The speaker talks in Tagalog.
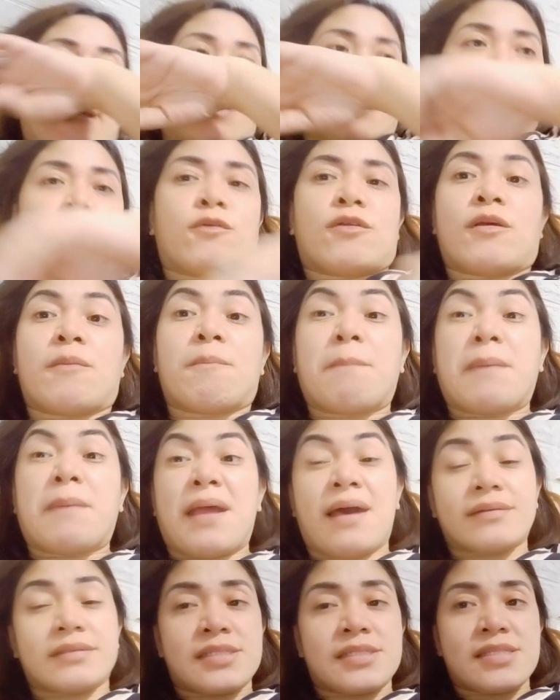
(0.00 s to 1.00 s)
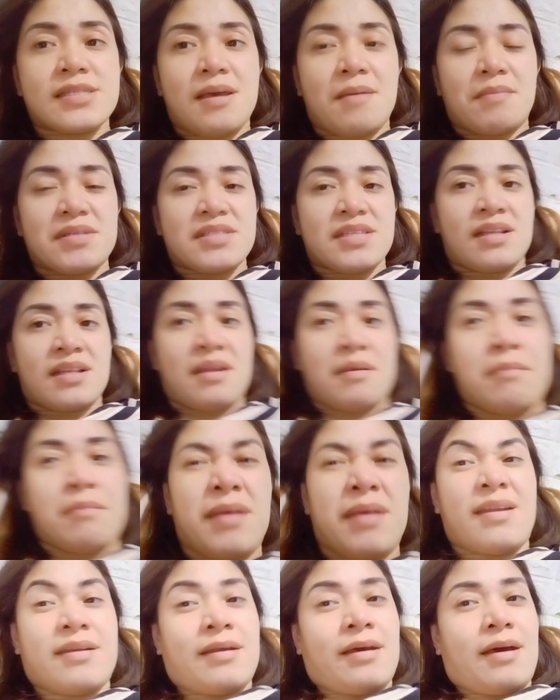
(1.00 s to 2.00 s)
Nung nag-practice kami,
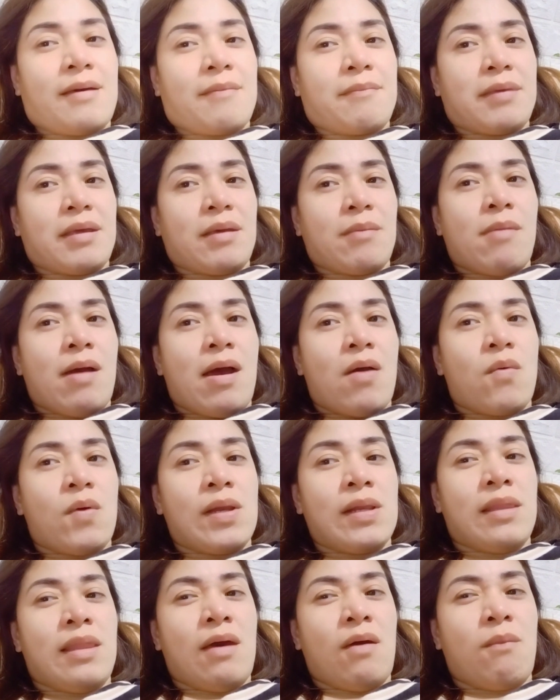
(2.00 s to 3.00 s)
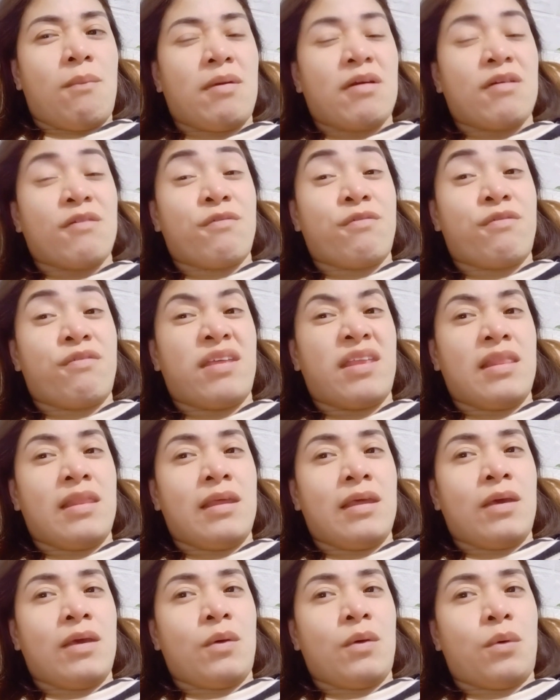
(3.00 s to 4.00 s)
sinabihan na kami, bawal daw
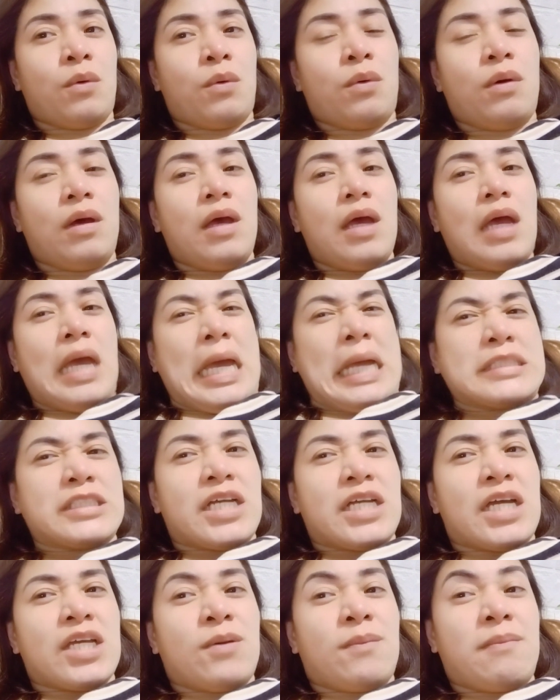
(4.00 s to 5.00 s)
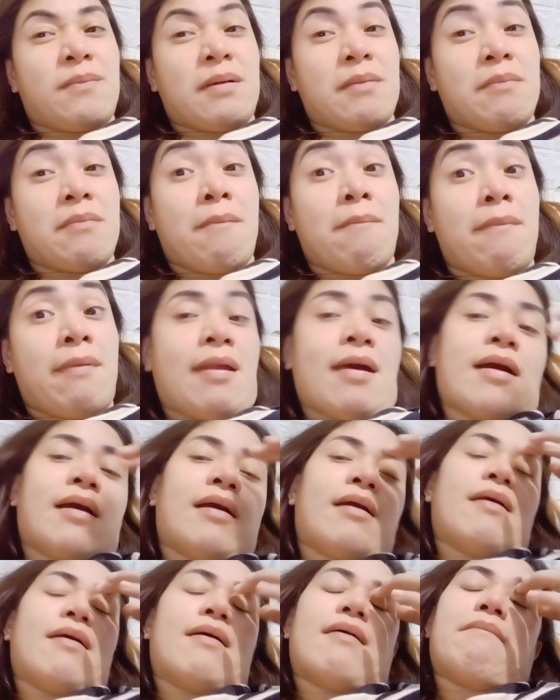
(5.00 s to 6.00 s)
mag-video. Tsaka yung
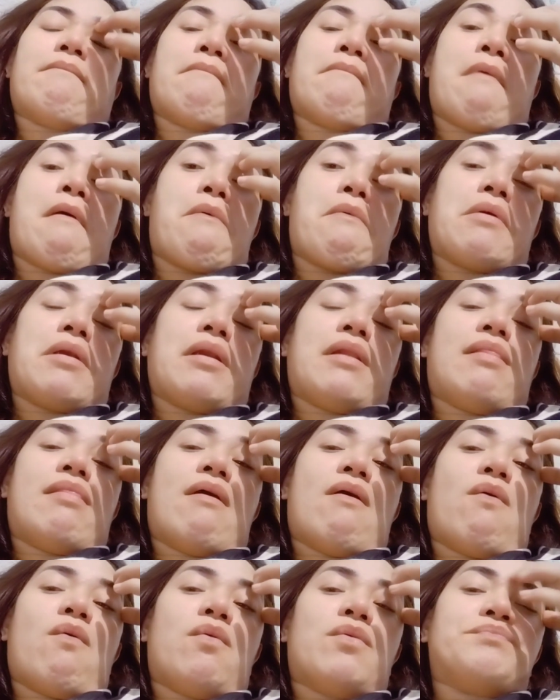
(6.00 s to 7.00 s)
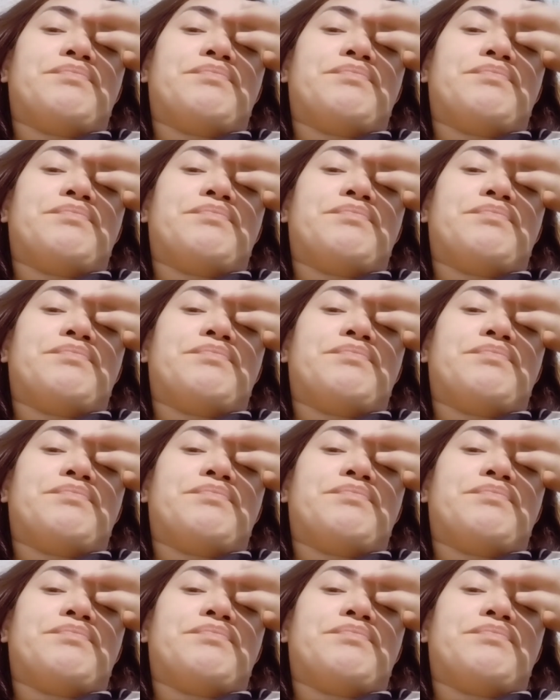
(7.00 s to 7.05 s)
magbablog, bawal daw.